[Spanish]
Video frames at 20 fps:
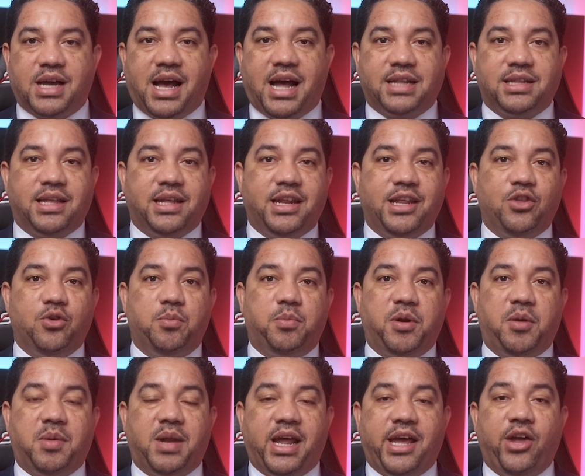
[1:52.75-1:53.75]
ha tenido un
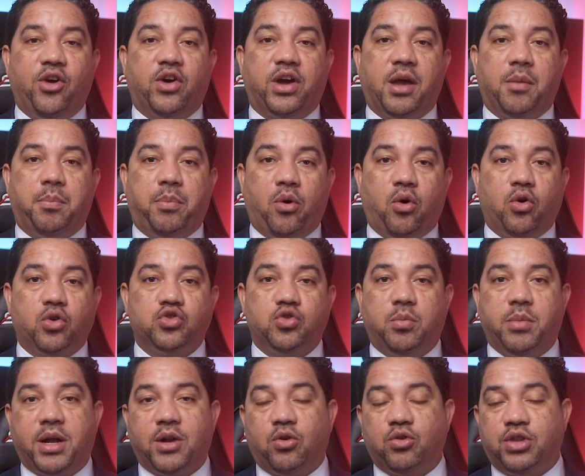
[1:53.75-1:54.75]
privilegio que pocos
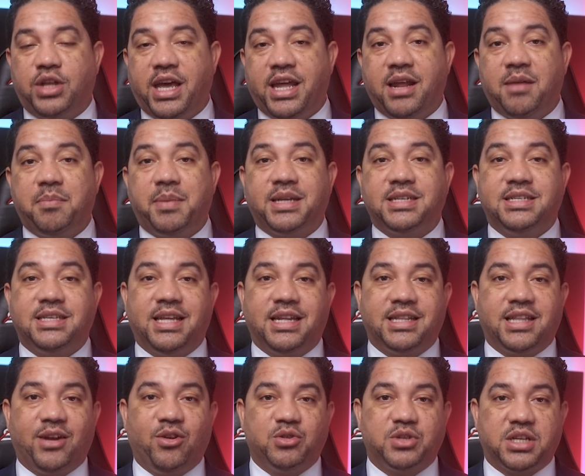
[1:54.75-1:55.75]
humanos tienen,
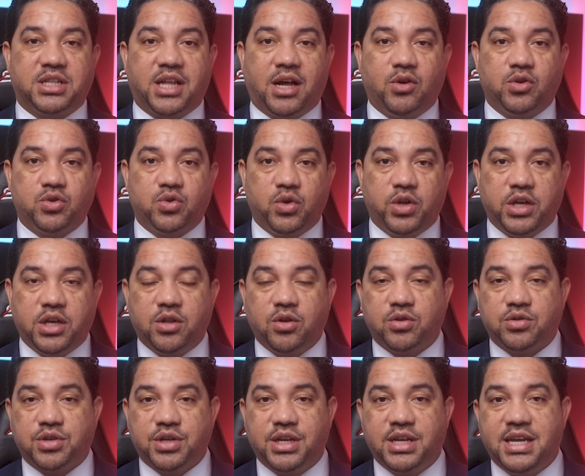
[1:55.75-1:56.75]
presidente de los Estados
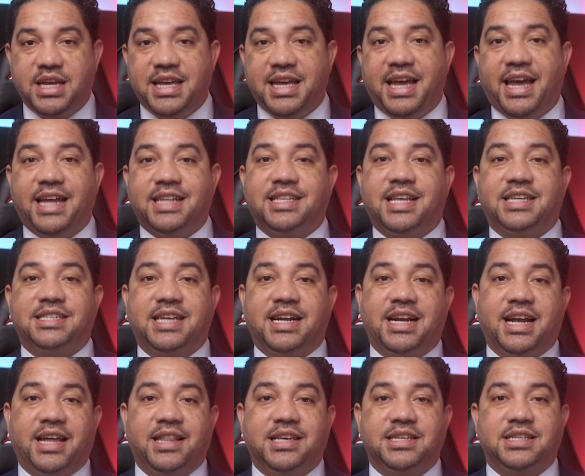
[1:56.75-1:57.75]
Unidos, está
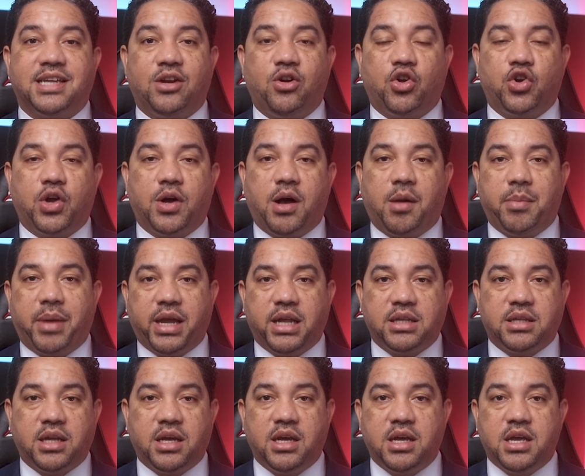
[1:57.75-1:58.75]
cerca de serlo
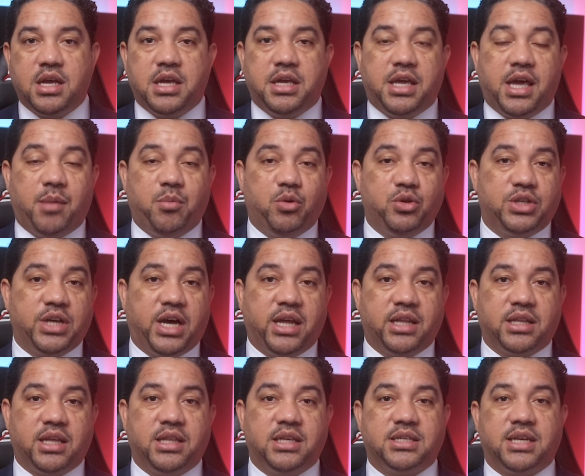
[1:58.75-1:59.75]
nuevamente, y hay mucha
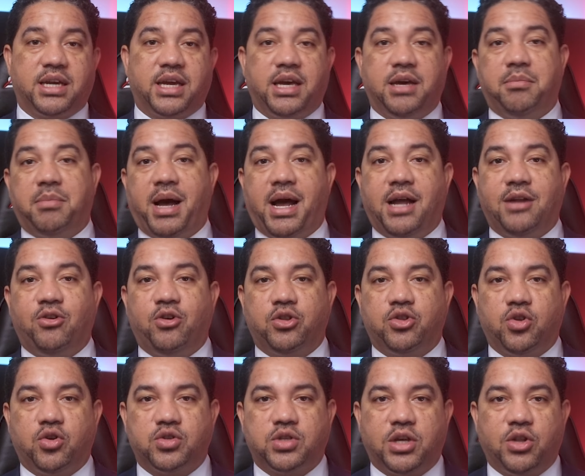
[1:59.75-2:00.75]
gente dice que es malo,
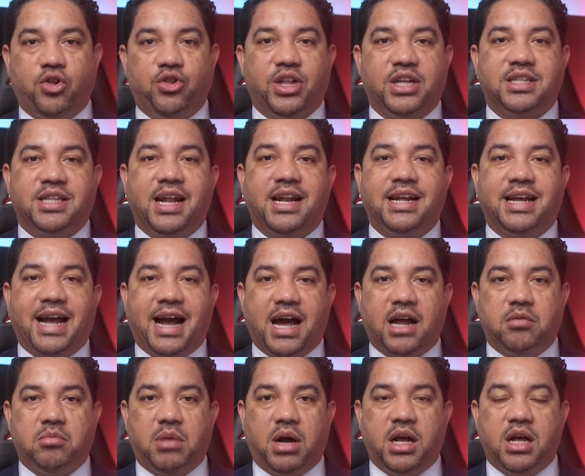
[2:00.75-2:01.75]
entonces ¿dónde está el
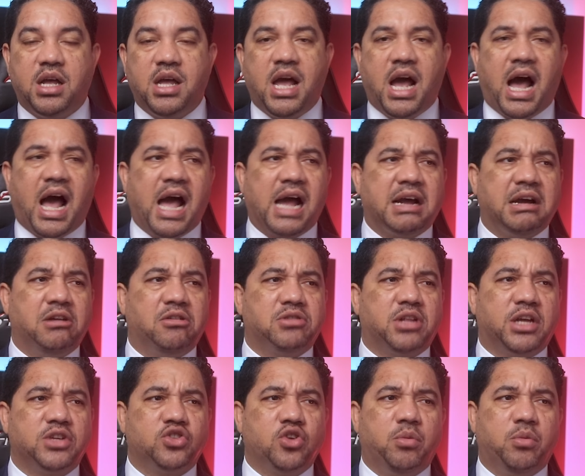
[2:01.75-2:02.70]
karma? Ah, que lo están